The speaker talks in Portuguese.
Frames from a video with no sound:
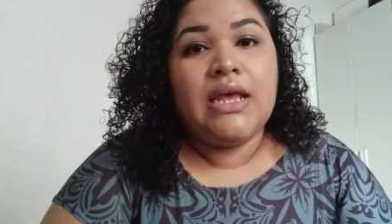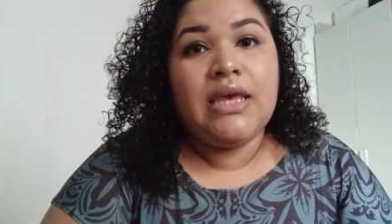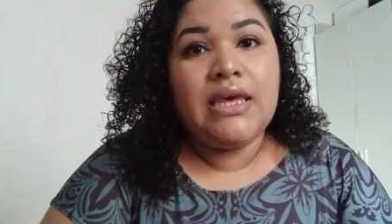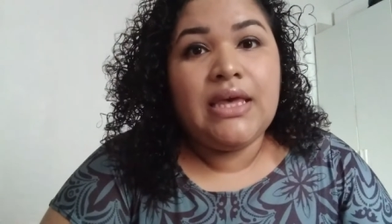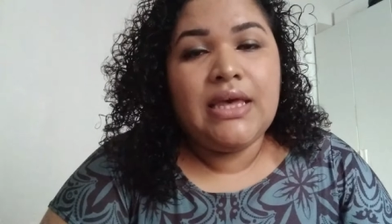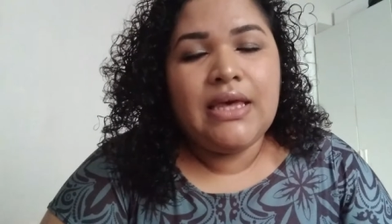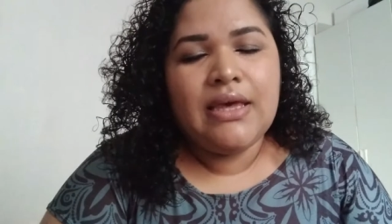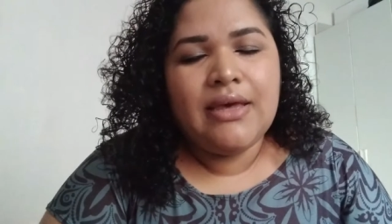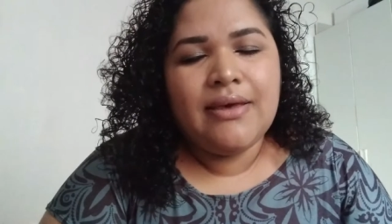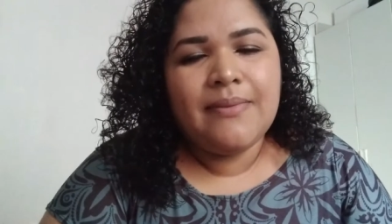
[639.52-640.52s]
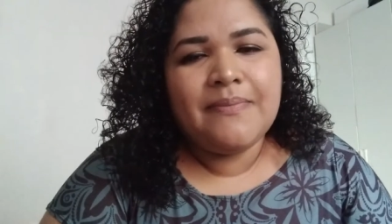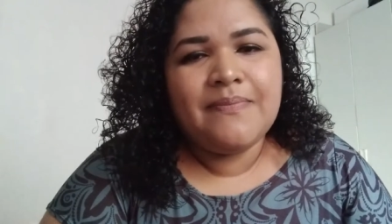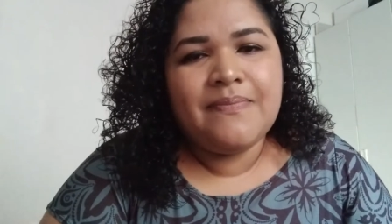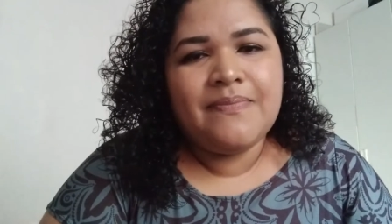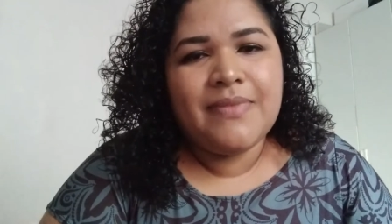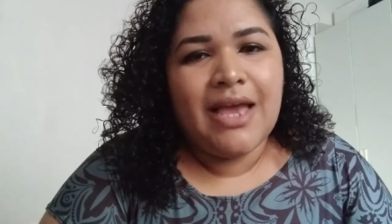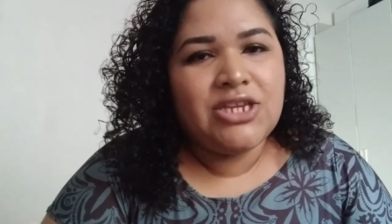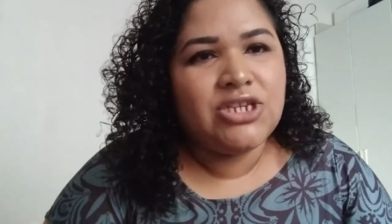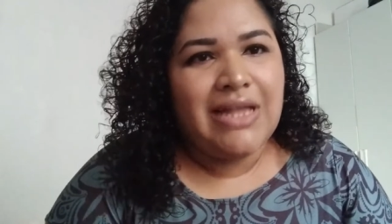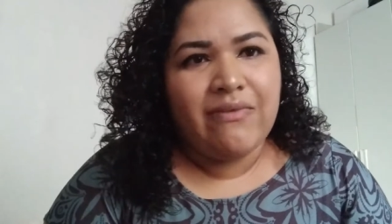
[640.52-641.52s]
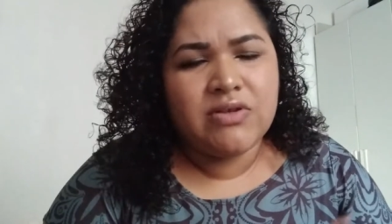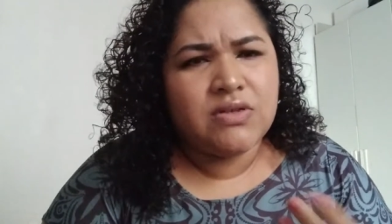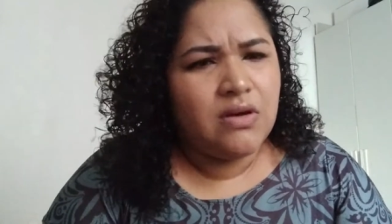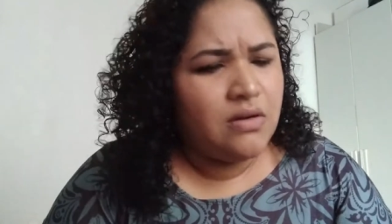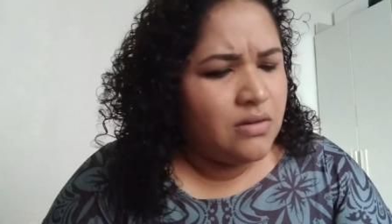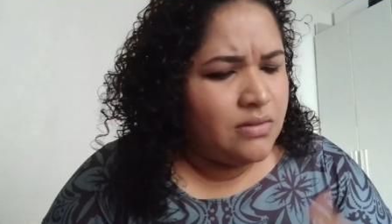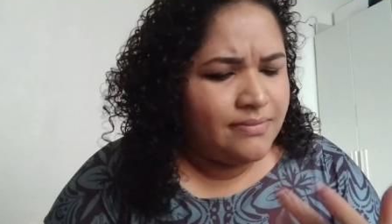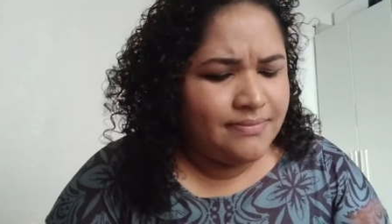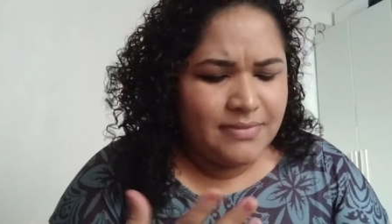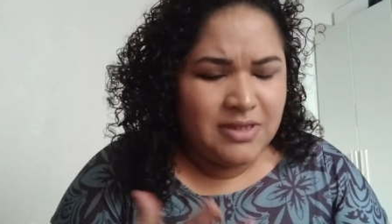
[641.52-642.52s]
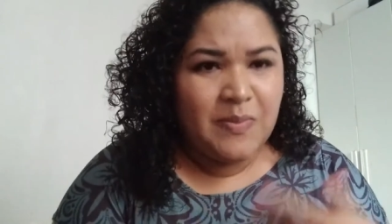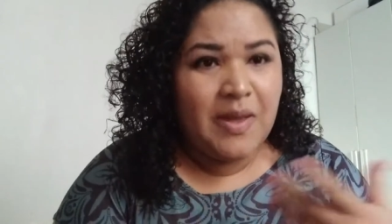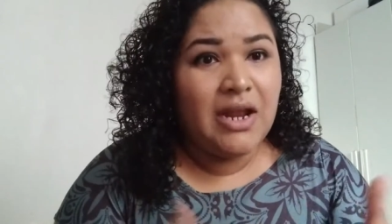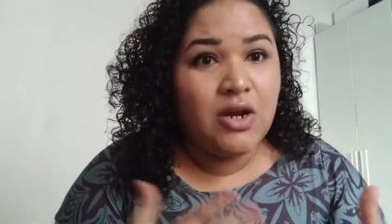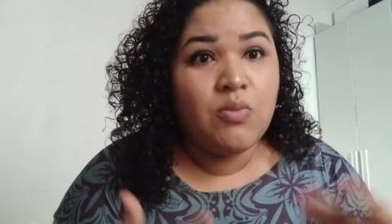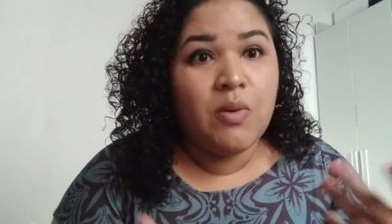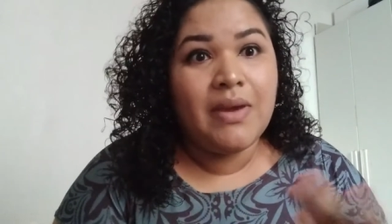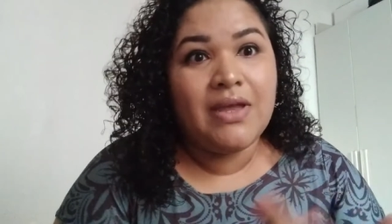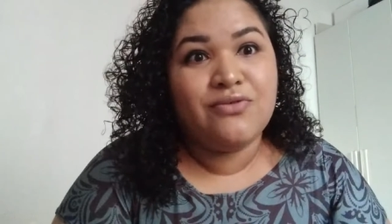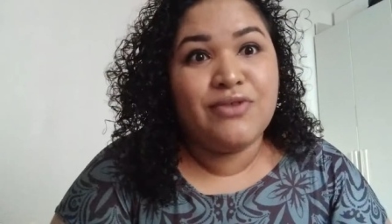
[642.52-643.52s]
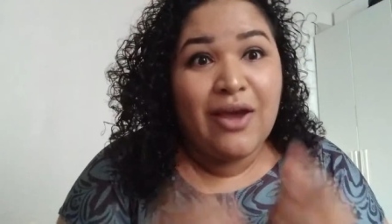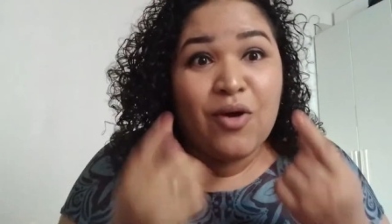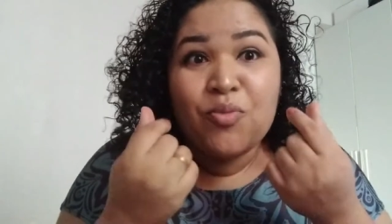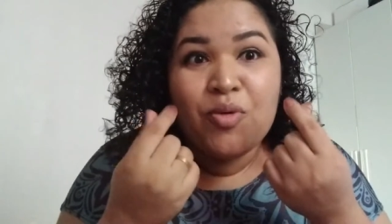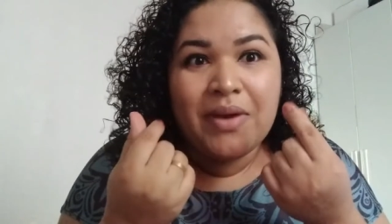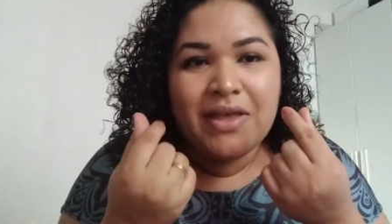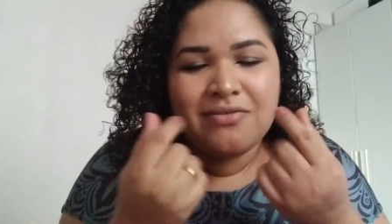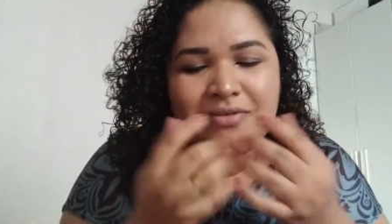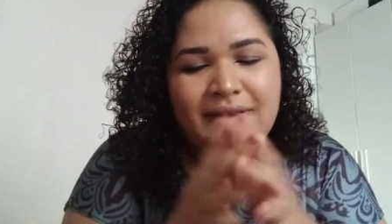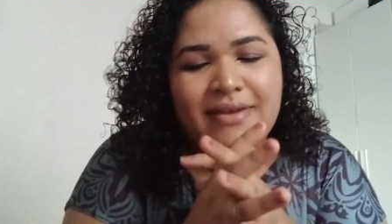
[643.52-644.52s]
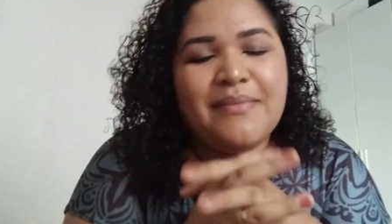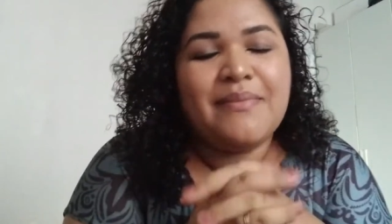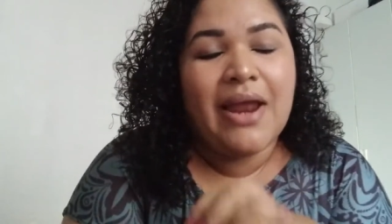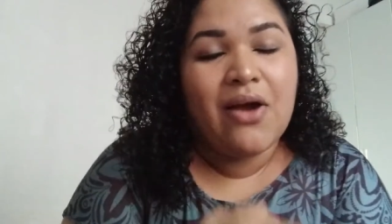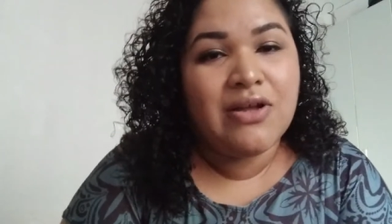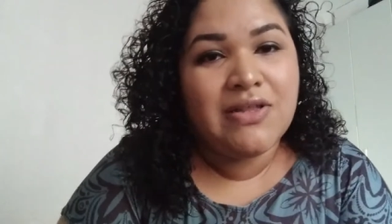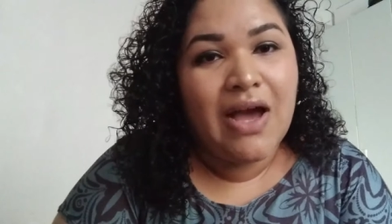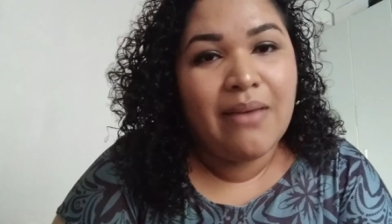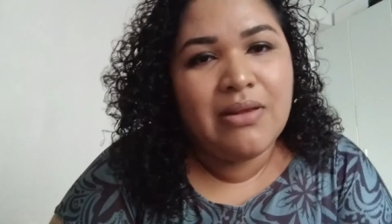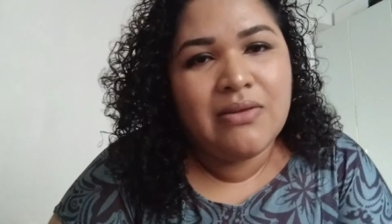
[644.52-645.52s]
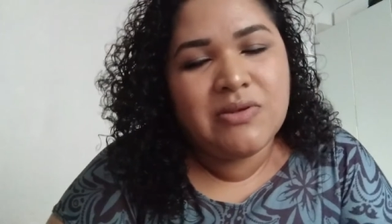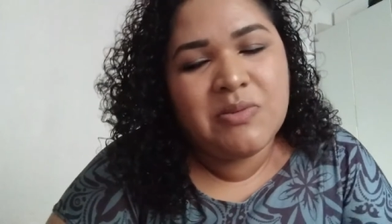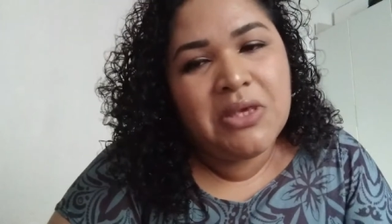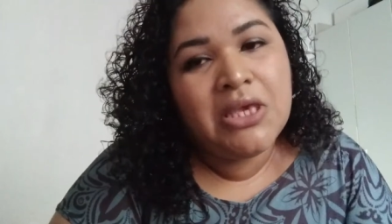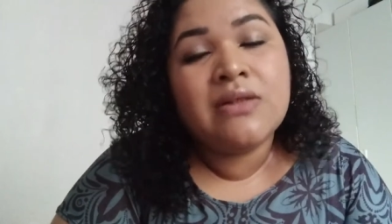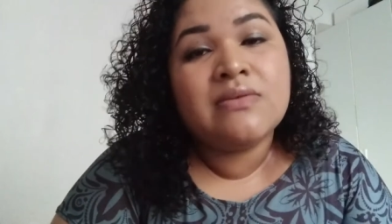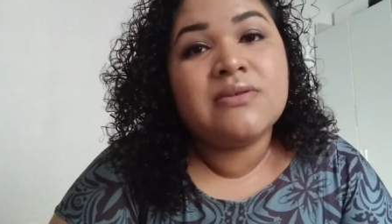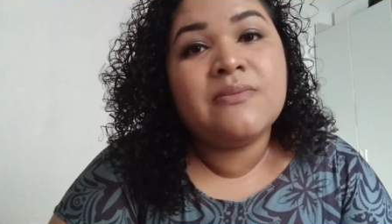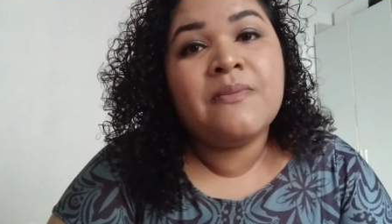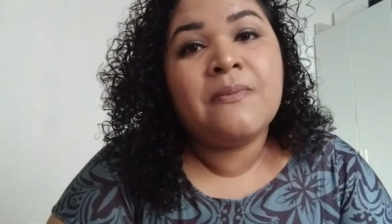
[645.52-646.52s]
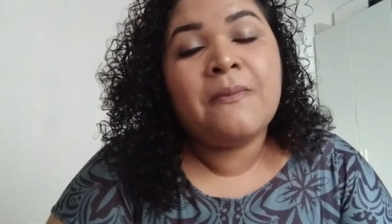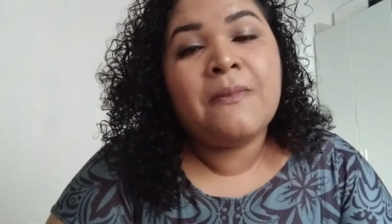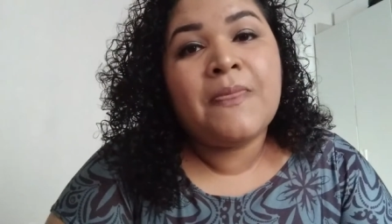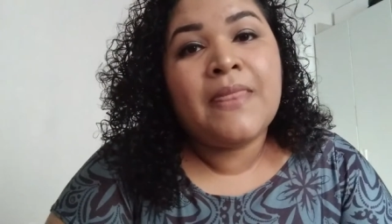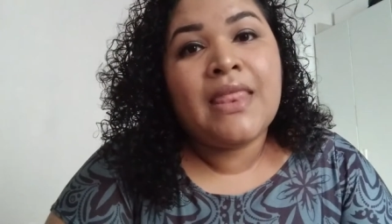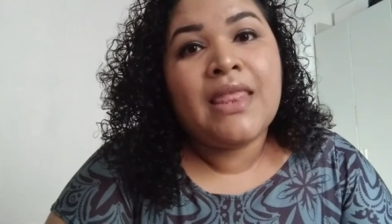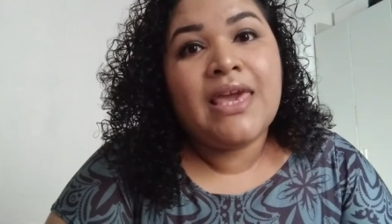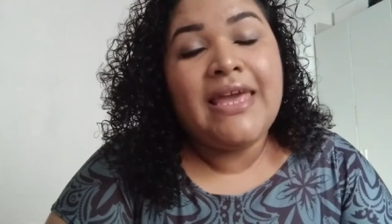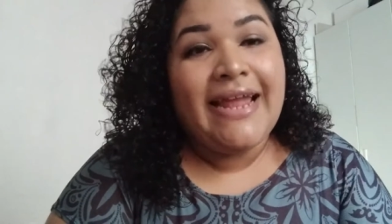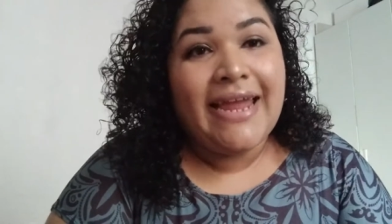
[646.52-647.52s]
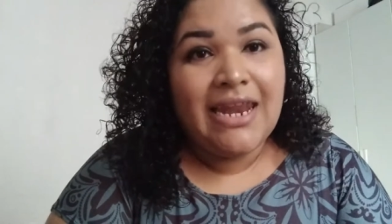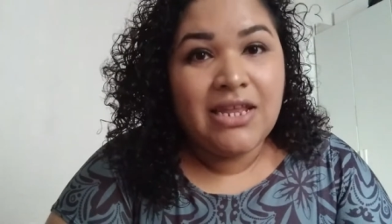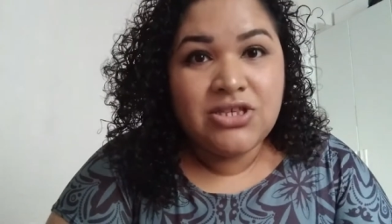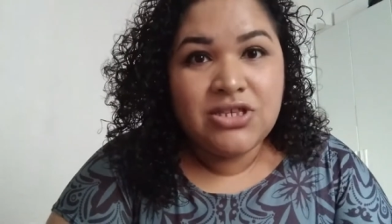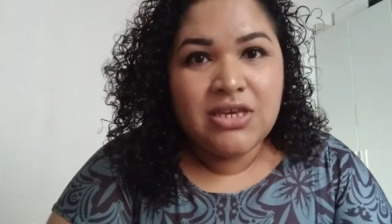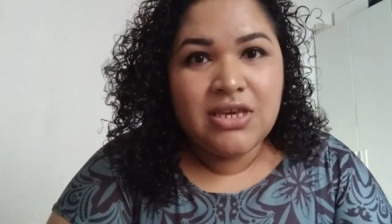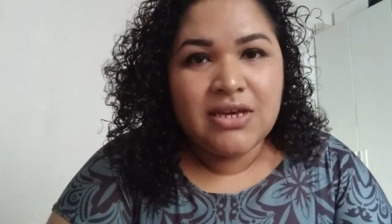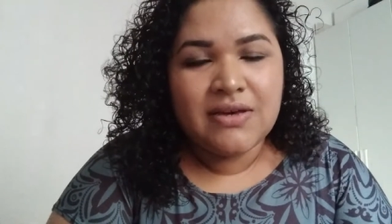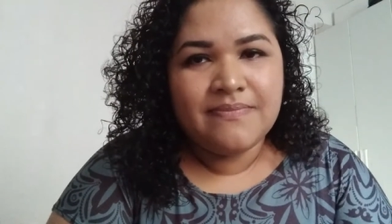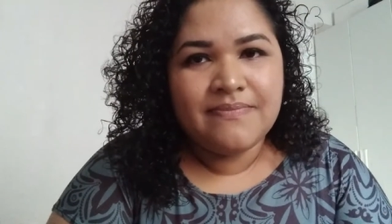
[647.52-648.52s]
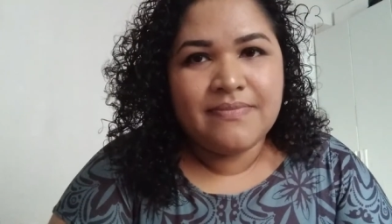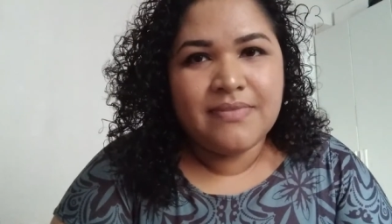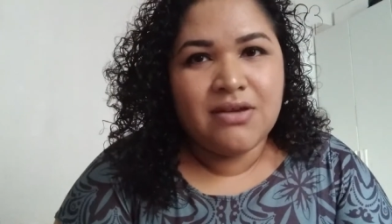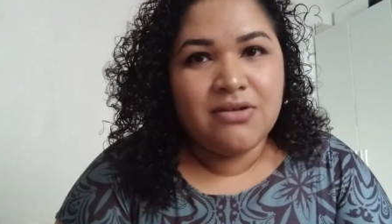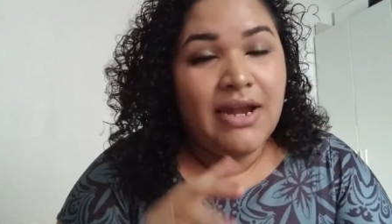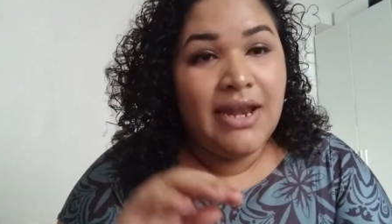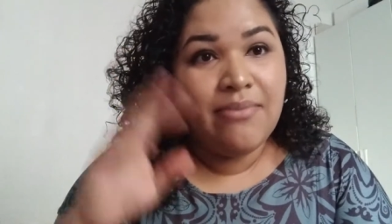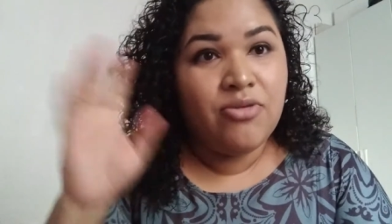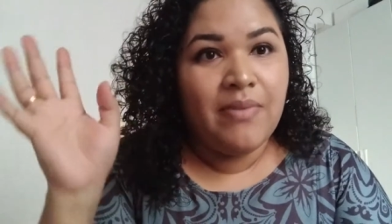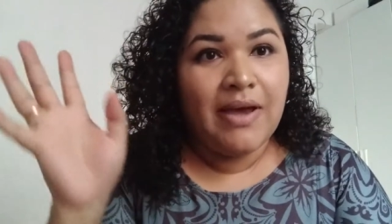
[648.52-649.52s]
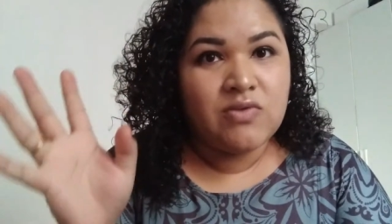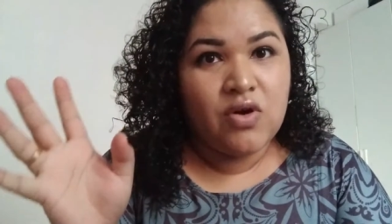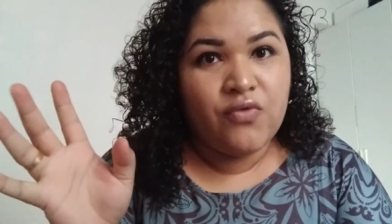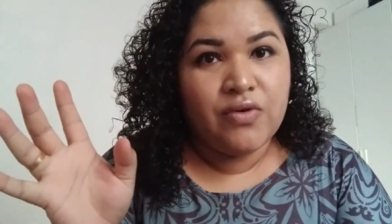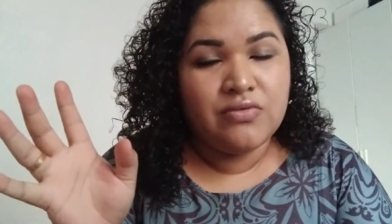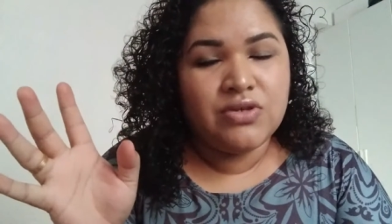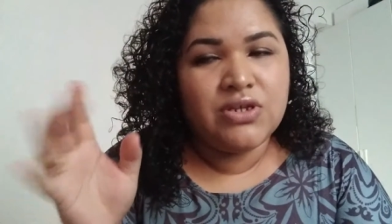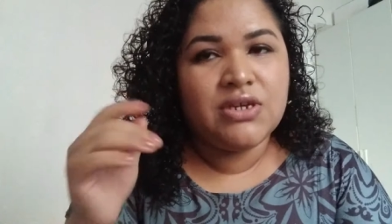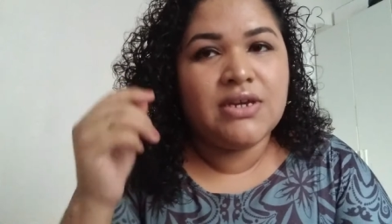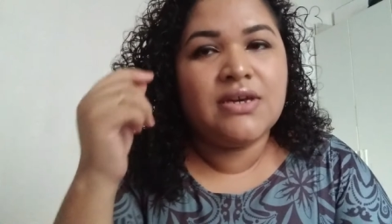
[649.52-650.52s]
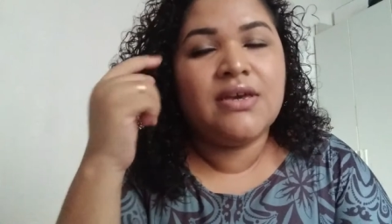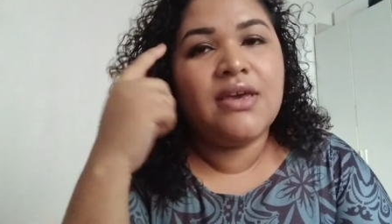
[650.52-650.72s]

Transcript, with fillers: E a gente tava só esperando o momento, né? O momento, né? Pra cortar o cabelo dos meninos. E naquele dia, que eu nem lembro mais qual foi o dia,